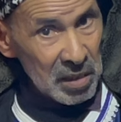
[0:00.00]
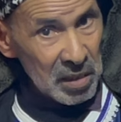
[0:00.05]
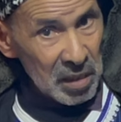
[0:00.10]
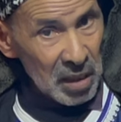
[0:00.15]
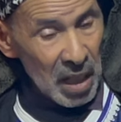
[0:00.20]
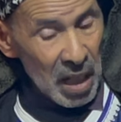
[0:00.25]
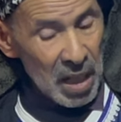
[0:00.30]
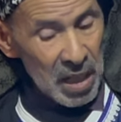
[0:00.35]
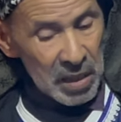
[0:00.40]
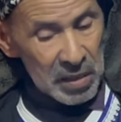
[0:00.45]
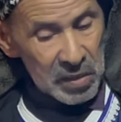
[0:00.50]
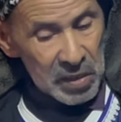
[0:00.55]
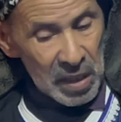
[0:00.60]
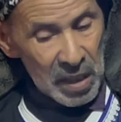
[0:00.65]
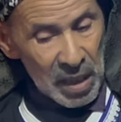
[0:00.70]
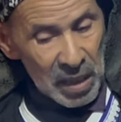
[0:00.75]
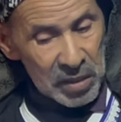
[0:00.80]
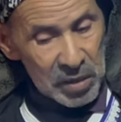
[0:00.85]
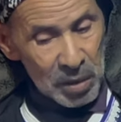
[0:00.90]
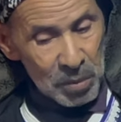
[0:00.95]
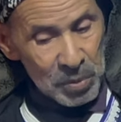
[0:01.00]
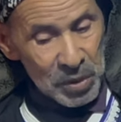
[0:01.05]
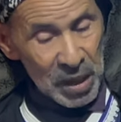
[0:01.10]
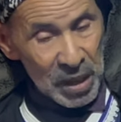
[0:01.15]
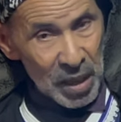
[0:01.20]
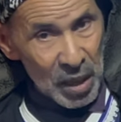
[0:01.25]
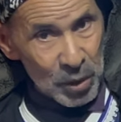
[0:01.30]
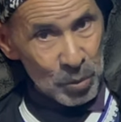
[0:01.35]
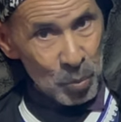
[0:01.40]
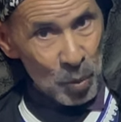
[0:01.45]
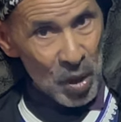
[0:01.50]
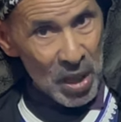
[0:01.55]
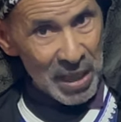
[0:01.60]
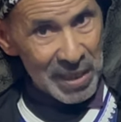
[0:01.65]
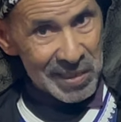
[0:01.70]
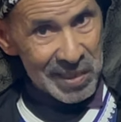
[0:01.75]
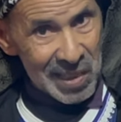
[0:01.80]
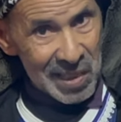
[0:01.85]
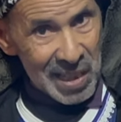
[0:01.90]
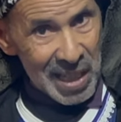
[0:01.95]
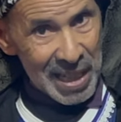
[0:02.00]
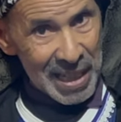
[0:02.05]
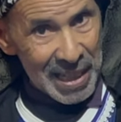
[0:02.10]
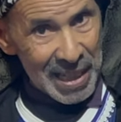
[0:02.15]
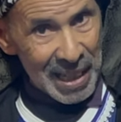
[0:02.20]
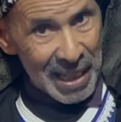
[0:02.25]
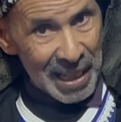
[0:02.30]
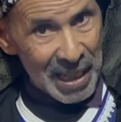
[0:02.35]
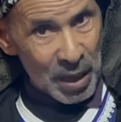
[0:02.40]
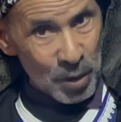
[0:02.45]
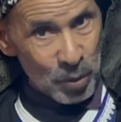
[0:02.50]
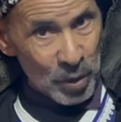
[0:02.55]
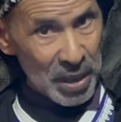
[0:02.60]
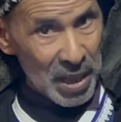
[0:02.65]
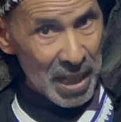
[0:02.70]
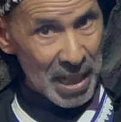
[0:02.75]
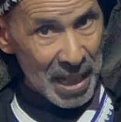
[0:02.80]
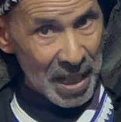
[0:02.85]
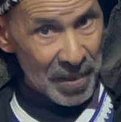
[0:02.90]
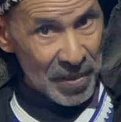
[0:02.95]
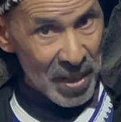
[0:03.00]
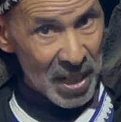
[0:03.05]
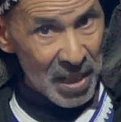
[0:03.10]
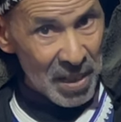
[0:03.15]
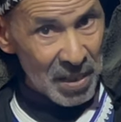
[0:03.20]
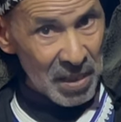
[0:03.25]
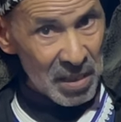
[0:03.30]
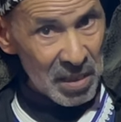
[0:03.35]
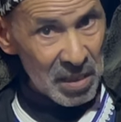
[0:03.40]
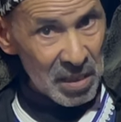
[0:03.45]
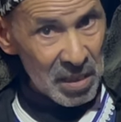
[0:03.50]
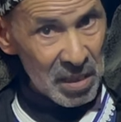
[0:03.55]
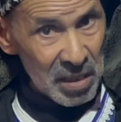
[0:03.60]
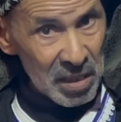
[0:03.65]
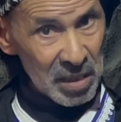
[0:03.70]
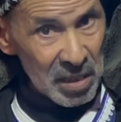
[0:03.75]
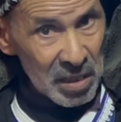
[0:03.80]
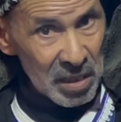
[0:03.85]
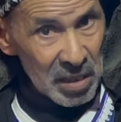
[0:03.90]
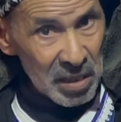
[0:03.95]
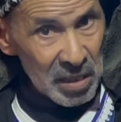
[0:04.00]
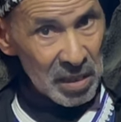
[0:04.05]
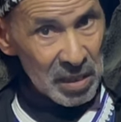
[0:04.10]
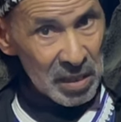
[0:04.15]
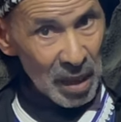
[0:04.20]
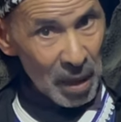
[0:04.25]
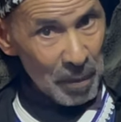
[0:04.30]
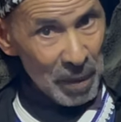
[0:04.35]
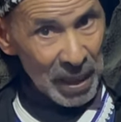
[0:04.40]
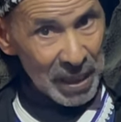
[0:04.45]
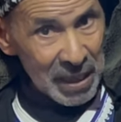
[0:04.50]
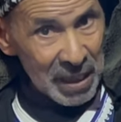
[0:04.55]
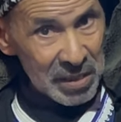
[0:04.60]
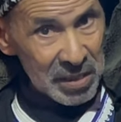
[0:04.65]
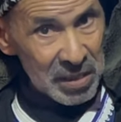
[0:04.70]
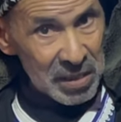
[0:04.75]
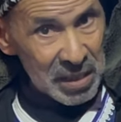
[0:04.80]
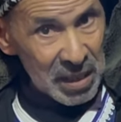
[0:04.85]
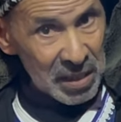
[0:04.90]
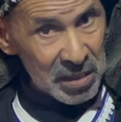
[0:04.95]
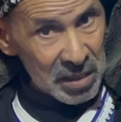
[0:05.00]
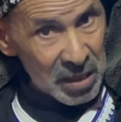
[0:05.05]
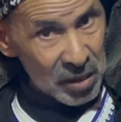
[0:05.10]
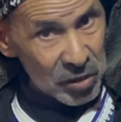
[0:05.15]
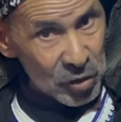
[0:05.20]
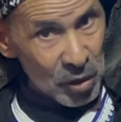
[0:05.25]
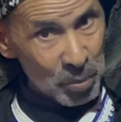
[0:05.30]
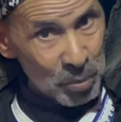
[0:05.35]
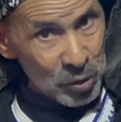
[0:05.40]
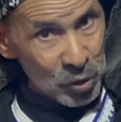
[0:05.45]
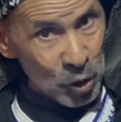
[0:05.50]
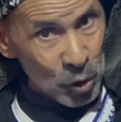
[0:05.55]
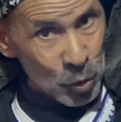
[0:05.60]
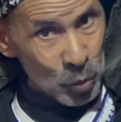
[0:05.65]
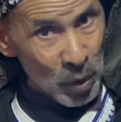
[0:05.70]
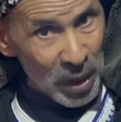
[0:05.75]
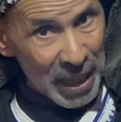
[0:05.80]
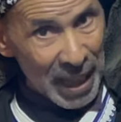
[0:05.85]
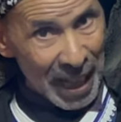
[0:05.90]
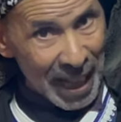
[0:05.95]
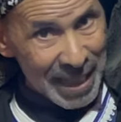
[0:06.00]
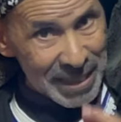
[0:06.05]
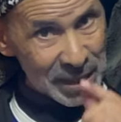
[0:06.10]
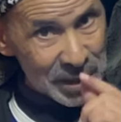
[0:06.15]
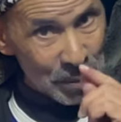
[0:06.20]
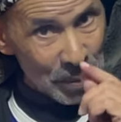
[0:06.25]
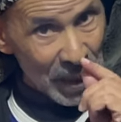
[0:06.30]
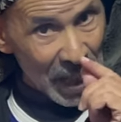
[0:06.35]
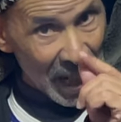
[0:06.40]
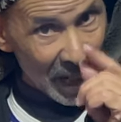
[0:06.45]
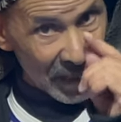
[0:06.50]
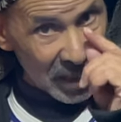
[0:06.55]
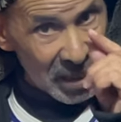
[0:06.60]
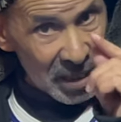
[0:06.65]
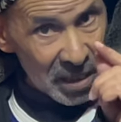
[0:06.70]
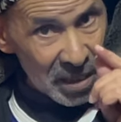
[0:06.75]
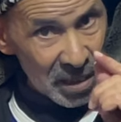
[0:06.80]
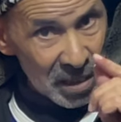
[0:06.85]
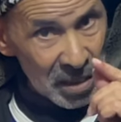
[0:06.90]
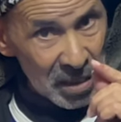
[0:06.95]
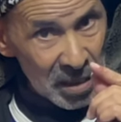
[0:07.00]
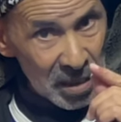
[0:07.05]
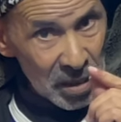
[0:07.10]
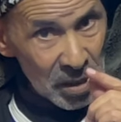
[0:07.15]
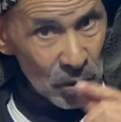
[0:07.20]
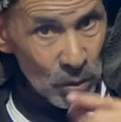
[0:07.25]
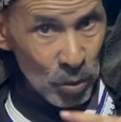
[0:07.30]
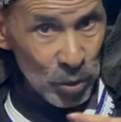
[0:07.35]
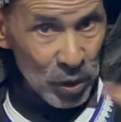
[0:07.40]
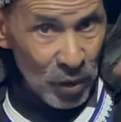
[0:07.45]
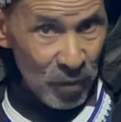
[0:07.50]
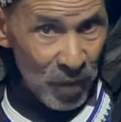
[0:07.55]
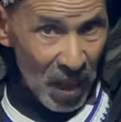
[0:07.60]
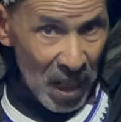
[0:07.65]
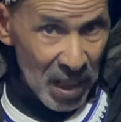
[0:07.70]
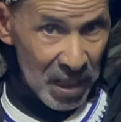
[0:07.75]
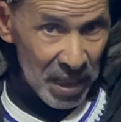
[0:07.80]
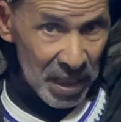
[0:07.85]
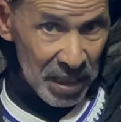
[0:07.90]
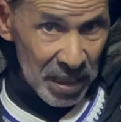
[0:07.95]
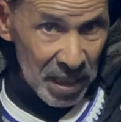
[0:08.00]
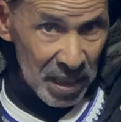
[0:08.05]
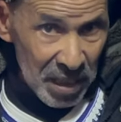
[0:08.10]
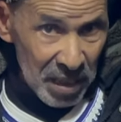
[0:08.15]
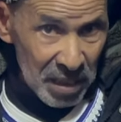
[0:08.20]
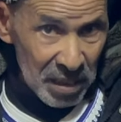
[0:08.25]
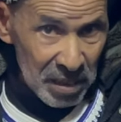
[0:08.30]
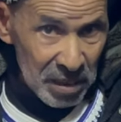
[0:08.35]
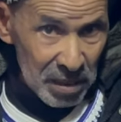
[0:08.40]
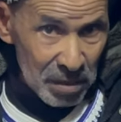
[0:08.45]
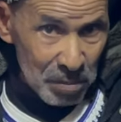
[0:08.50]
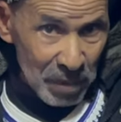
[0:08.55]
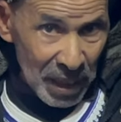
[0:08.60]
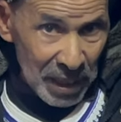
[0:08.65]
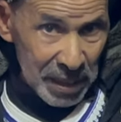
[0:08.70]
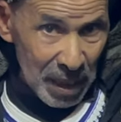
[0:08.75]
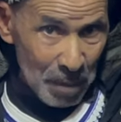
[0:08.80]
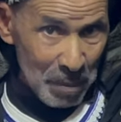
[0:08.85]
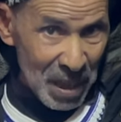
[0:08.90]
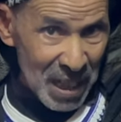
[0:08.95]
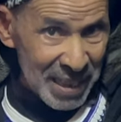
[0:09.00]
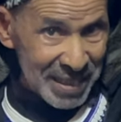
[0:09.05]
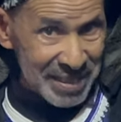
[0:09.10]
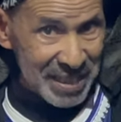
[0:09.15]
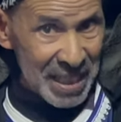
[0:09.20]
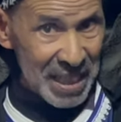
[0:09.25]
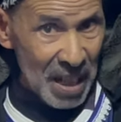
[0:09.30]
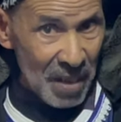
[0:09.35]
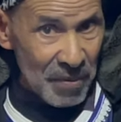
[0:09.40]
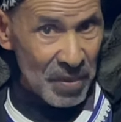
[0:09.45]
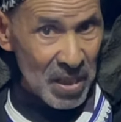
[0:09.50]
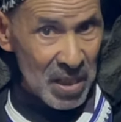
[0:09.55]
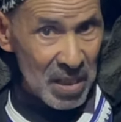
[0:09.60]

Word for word: قال لي انت كتبت النصب والاحتيال على خاك وعلى العادل دابا كاسك تكتب التصوير خاص بخاك ودفع علينا المحكمه للاستئناف